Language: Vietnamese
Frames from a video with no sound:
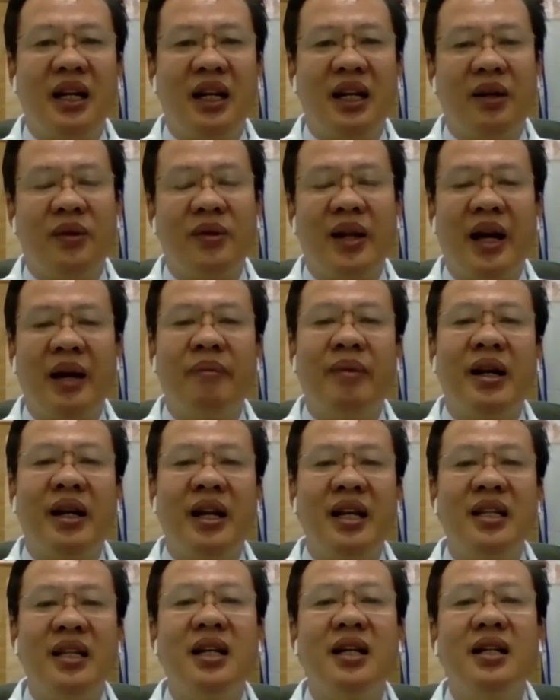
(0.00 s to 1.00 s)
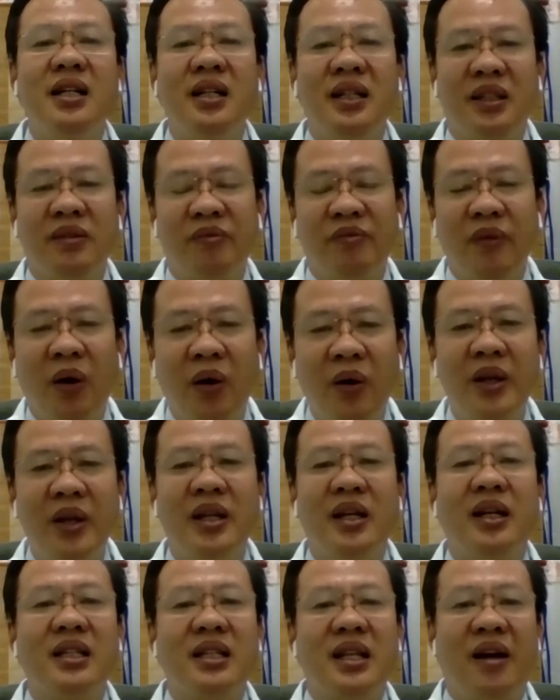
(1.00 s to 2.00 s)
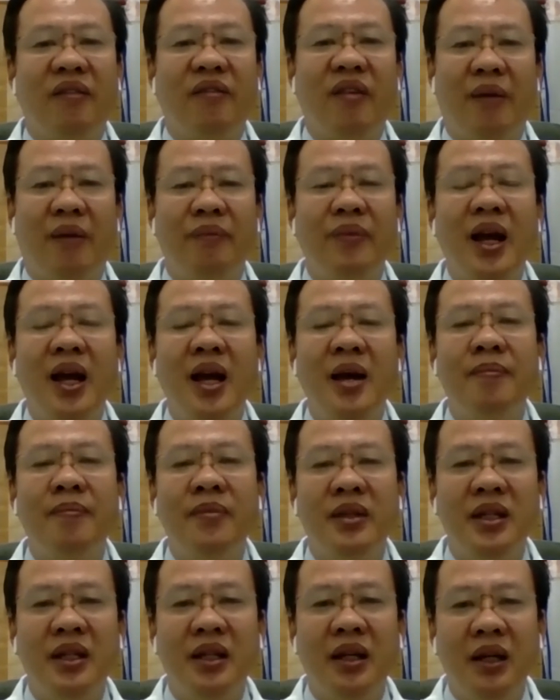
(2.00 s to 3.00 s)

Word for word: cái khẩu trang mình nên giữ bôi những cái sản phẩm kem